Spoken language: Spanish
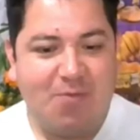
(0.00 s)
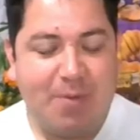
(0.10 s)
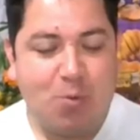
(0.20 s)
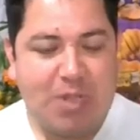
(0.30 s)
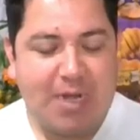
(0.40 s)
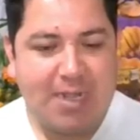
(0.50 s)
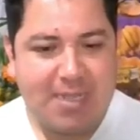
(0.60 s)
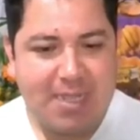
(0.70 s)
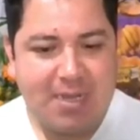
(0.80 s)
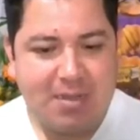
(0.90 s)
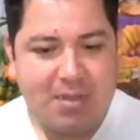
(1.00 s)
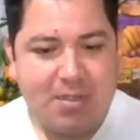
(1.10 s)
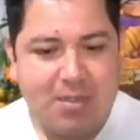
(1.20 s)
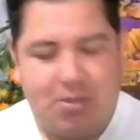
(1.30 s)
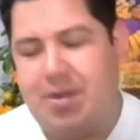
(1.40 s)
para un Alcatel,
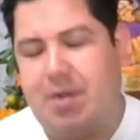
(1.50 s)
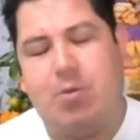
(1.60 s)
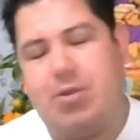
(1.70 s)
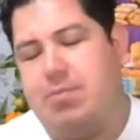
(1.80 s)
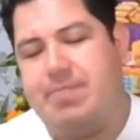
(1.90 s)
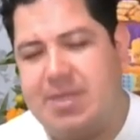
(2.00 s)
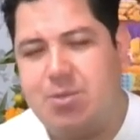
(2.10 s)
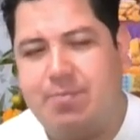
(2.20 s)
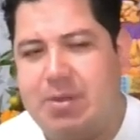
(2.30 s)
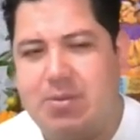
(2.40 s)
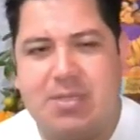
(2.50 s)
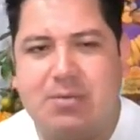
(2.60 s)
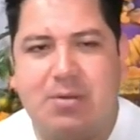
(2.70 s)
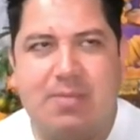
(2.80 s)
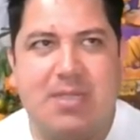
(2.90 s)
no recuerdo el precio, pero sí
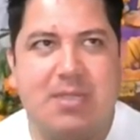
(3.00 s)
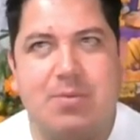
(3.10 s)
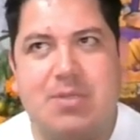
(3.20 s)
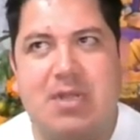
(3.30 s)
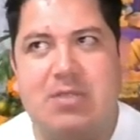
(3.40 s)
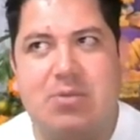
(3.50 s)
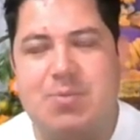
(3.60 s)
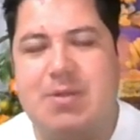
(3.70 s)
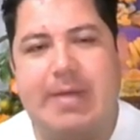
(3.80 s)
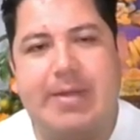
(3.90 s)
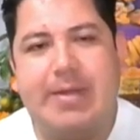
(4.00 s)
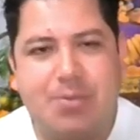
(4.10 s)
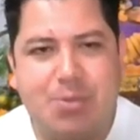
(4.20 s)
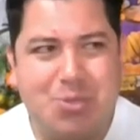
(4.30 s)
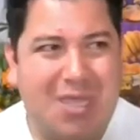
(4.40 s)
seguramente estaba oscilando los mil varos,
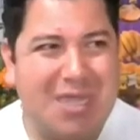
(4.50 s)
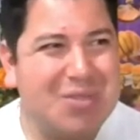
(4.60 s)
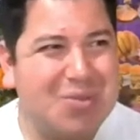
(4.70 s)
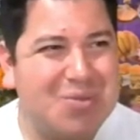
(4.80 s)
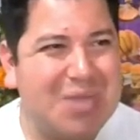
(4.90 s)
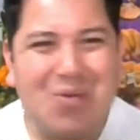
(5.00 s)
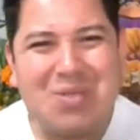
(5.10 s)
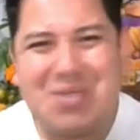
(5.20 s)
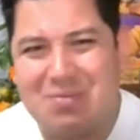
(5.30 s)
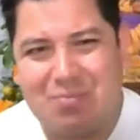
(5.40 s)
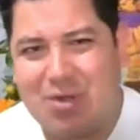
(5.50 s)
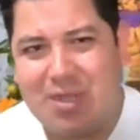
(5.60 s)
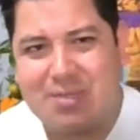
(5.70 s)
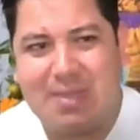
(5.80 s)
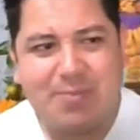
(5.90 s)
800, algo así, por ahí,
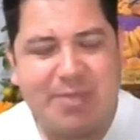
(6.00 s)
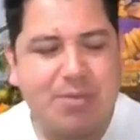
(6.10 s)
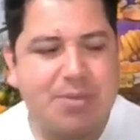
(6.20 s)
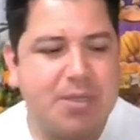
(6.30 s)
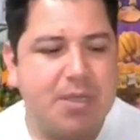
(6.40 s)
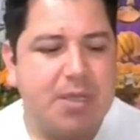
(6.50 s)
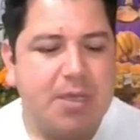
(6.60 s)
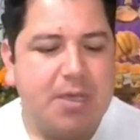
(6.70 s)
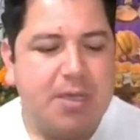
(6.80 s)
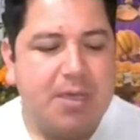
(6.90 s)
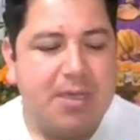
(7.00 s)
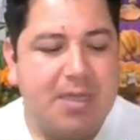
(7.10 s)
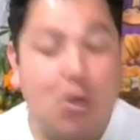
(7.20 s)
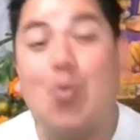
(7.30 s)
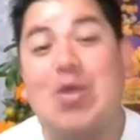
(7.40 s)
más o menos. Y
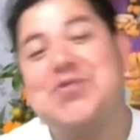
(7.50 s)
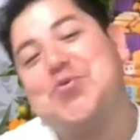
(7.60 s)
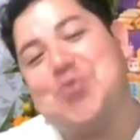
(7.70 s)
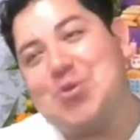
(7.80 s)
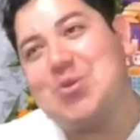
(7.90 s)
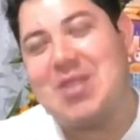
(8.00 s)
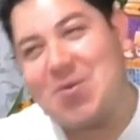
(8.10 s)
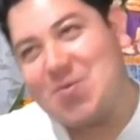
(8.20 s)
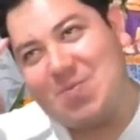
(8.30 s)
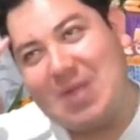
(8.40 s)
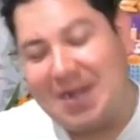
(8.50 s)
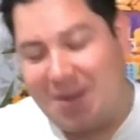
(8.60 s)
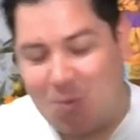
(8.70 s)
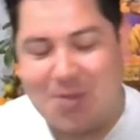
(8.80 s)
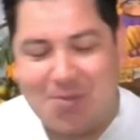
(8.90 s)
como dato curioso, tengo un mal
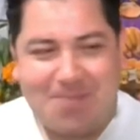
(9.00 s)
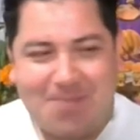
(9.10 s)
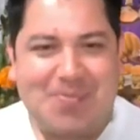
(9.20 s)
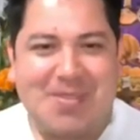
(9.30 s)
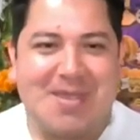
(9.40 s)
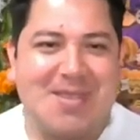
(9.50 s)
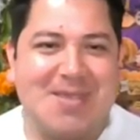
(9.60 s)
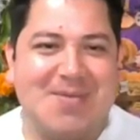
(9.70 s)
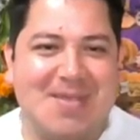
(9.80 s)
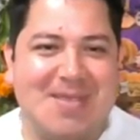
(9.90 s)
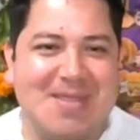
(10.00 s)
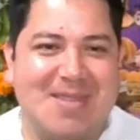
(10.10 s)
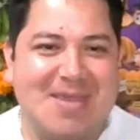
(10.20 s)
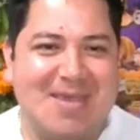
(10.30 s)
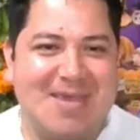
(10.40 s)
recuerdo, que sí,
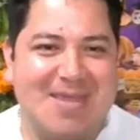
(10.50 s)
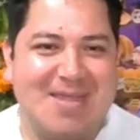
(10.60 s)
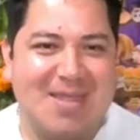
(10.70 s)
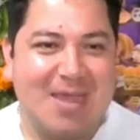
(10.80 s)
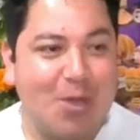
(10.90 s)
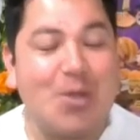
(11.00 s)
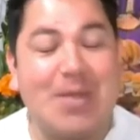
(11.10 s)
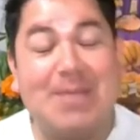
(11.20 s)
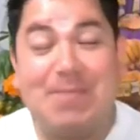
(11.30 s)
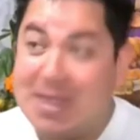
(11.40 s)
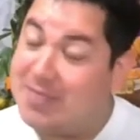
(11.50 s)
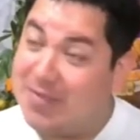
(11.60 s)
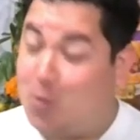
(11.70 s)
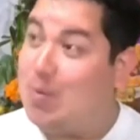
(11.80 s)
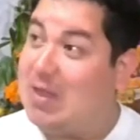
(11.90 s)
este, que creo que me quedé
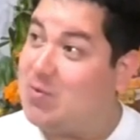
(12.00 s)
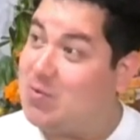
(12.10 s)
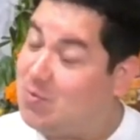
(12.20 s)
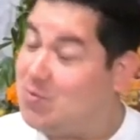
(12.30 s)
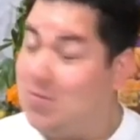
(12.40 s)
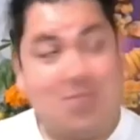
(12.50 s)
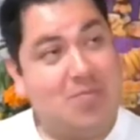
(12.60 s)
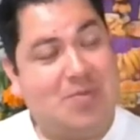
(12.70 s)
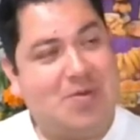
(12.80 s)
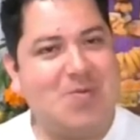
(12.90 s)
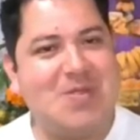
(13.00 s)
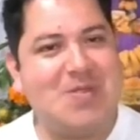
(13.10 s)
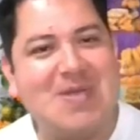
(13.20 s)
traumado, ¿no? Pero bueno.